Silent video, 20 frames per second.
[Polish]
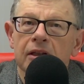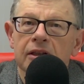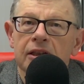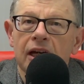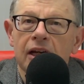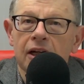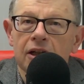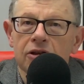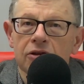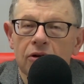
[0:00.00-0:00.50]

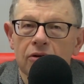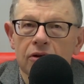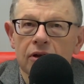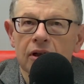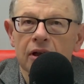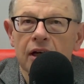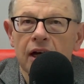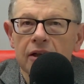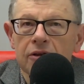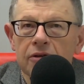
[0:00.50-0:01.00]
ta
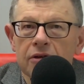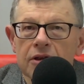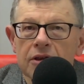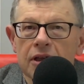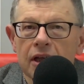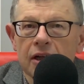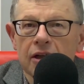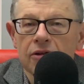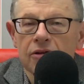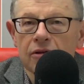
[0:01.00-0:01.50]
retoryka to jest
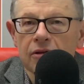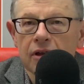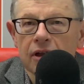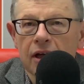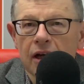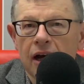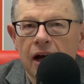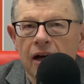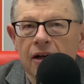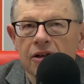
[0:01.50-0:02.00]
ta
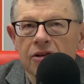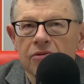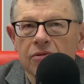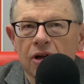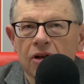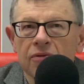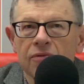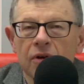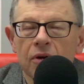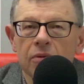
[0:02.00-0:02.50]
retoryka,
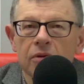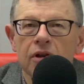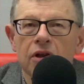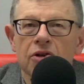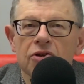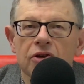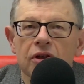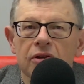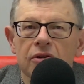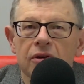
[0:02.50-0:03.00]
która
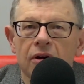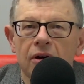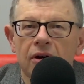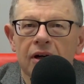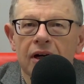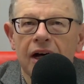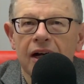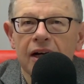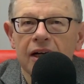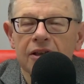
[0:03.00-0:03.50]
odwołuje się
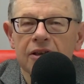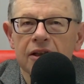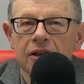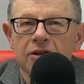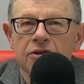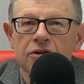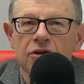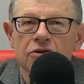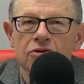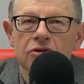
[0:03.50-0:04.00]
do
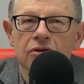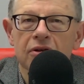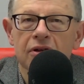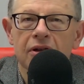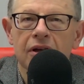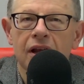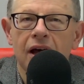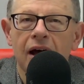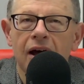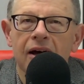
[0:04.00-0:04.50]
charakterystycznych
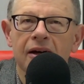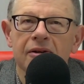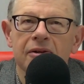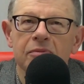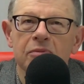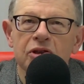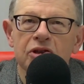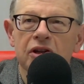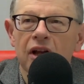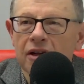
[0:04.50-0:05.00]
dla
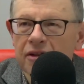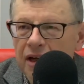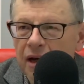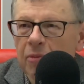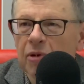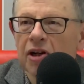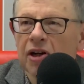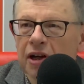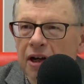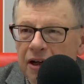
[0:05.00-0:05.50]
myślenia
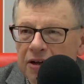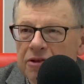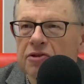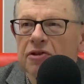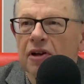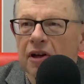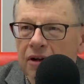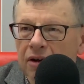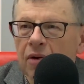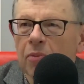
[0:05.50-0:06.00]

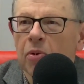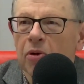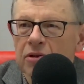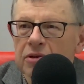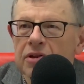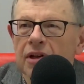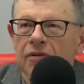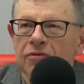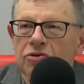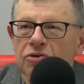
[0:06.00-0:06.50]
amerykańskiego
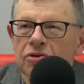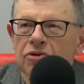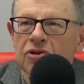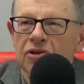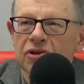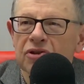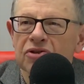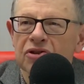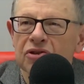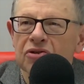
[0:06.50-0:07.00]
postaw,
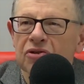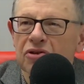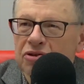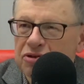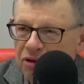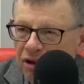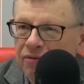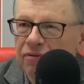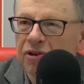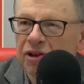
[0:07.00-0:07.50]
czyli że to
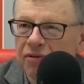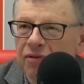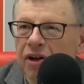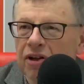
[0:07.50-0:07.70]
jest konflikt